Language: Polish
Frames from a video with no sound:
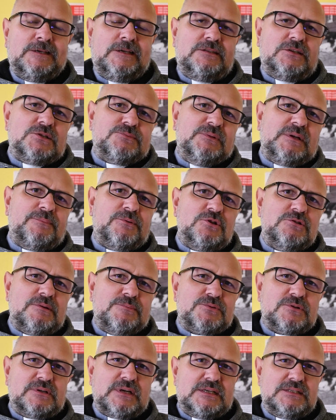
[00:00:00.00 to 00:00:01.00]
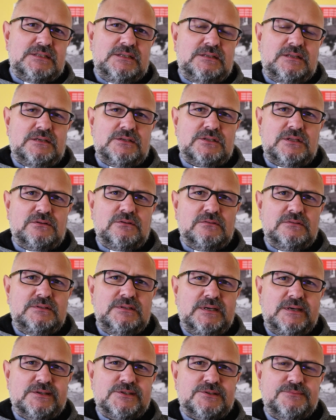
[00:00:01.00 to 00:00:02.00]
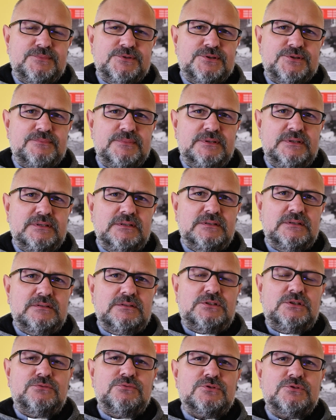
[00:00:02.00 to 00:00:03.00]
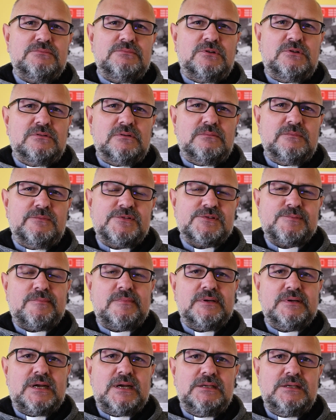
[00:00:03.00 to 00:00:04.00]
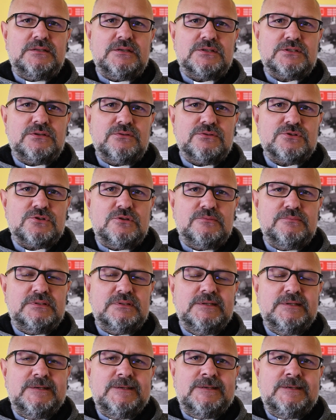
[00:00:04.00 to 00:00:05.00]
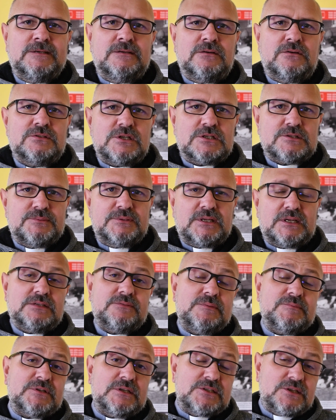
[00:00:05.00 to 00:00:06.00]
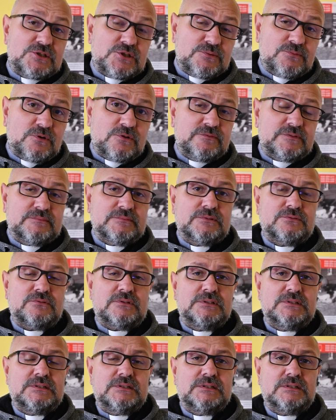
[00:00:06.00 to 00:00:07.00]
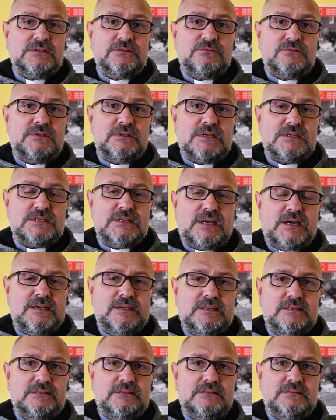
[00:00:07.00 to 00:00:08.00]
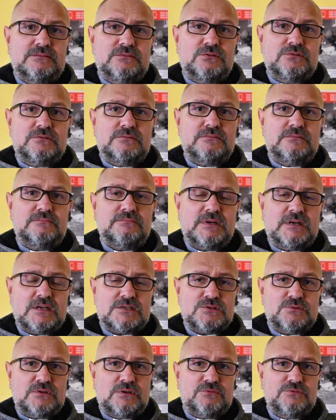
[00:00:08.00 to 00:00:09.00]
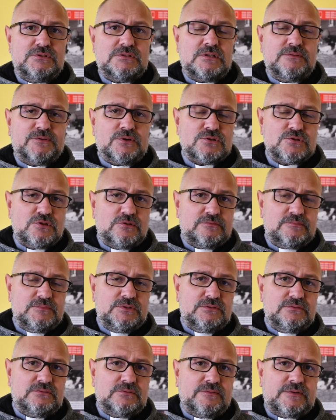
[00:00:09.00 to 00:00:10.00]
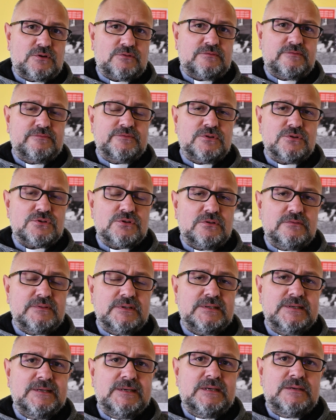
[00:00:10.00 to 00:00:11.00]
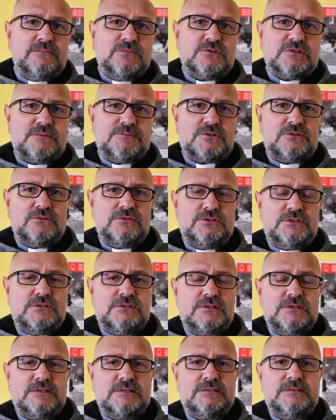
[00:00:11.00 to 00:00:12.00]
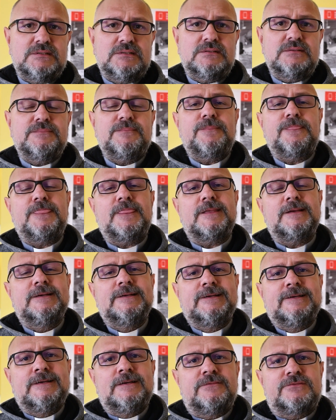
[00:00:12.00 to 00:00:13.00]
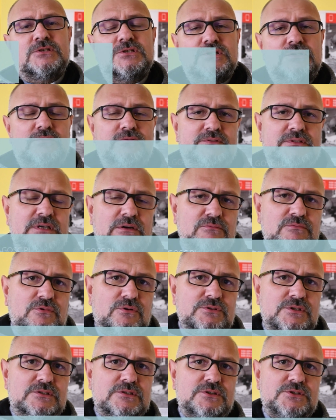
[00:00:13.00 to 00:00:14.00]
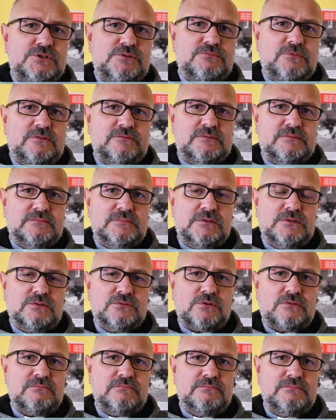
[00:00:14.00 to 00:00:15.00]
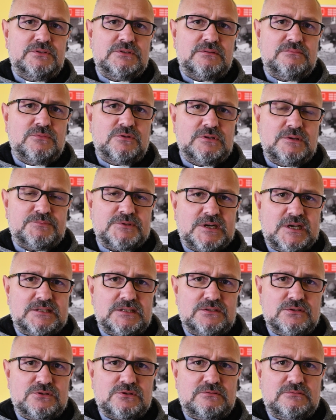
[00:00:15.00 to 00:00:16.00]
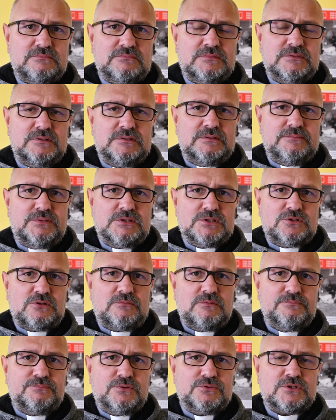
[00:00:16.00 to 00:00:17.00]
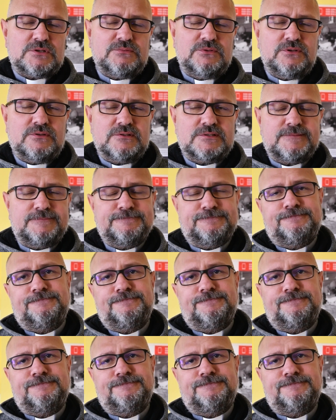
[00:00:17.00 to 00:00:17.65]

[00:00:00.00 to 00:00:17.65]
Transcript: I też moja prośba przy okazji też tego dnia, żebyśmy ci, którzy mogą, wspomagali też te osoby, chociażby teraz w tym czasie zimowym, który, który nastaje, do magazynu dworcową i towarową w Gorzowie można przynosić yy, wszystko, całą odzież zimową, którą będziemy mogli przekazać osobom bezdomnym potrzebującym.